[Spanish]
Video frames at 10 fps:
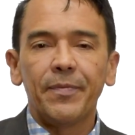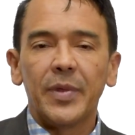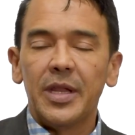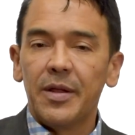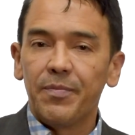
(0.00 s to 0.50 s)

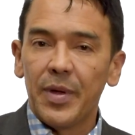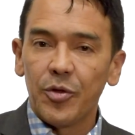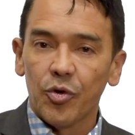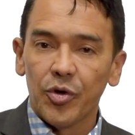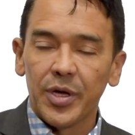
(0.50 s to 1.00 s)
en el
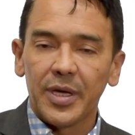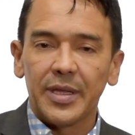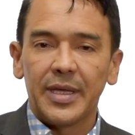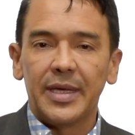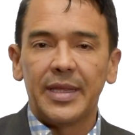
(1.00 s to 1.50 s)
periodo
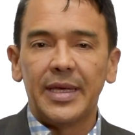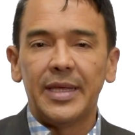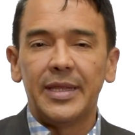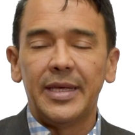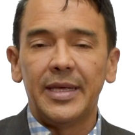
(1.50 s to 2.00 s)

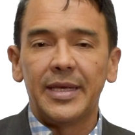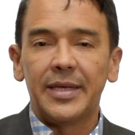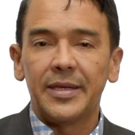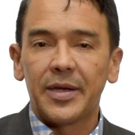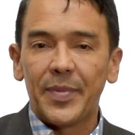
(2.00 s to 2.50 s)
de,
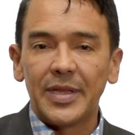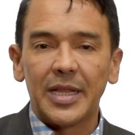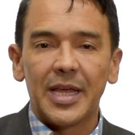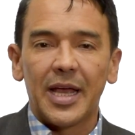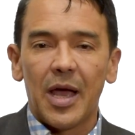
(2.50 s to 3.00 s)

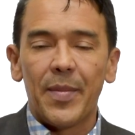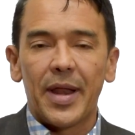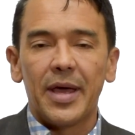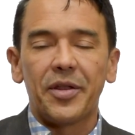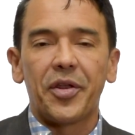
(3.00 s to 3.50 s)
representante de la
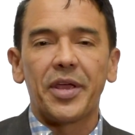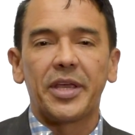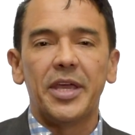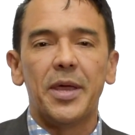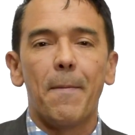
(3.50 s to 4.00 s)
Cámara,
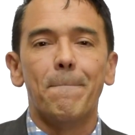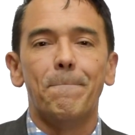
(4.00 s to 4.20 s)
traiqué